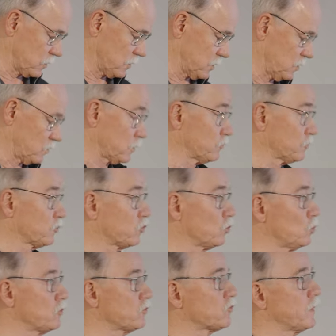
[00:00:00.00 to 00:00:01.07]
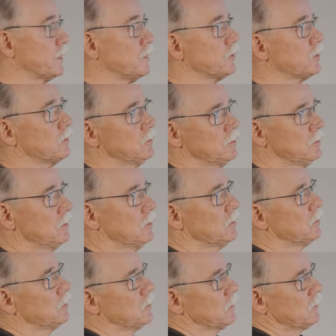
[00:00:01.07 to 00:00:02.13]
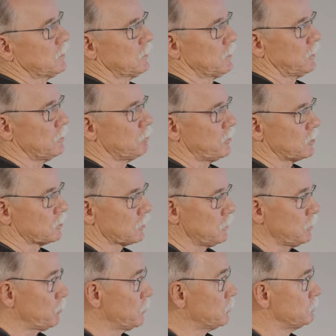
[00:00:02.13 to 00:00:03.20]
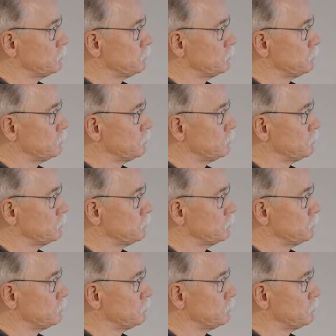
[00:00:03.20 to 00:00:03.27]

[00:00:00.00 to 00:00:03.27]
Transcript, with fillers: sind diese Versuchsfelder äh, in Betrieb.